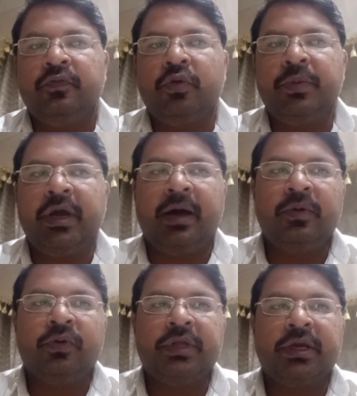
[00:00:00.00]
वो भी
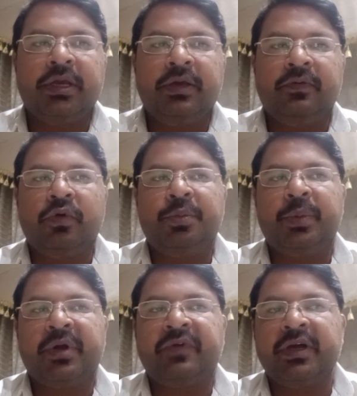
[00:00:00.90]
आप लोग देखें वो भी
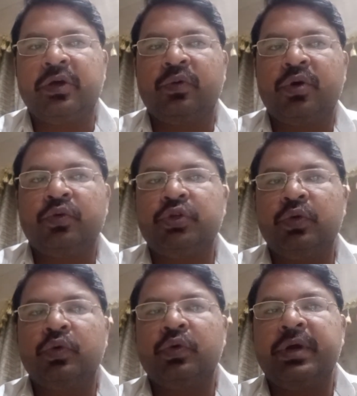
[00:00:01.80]
बड़ा फ़ायदा हुआ कुछ
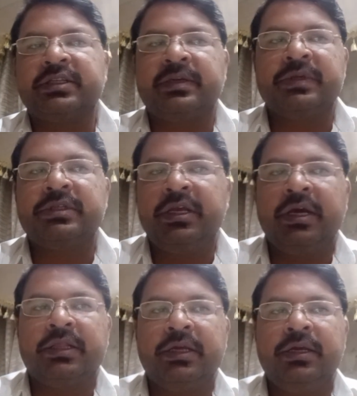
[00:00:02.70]
लोगों को एसएमएस
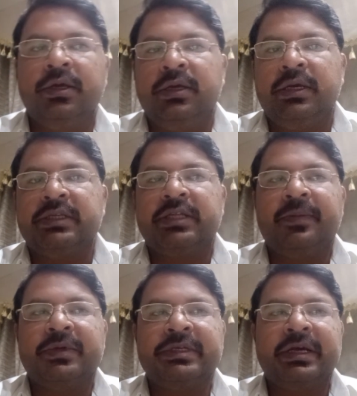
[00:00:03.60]
नहीं आते इस
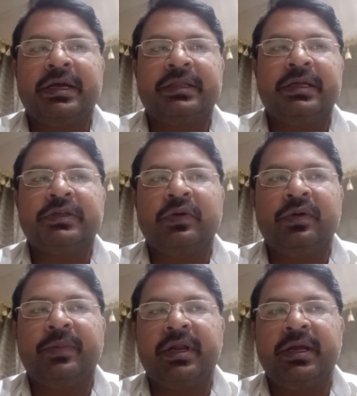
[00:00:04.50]
तरह मैं जिक्र करता
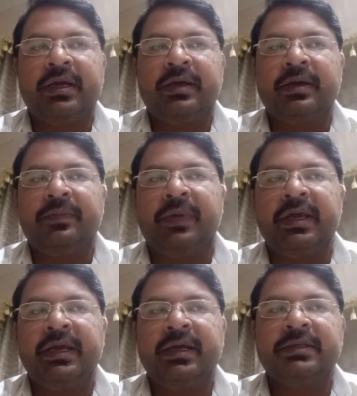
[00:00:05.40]
जाऊँ हमारे
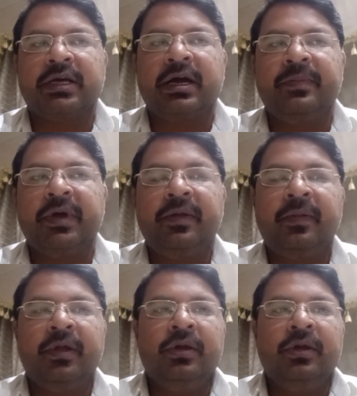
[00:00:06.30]
भाई हैं जका भाई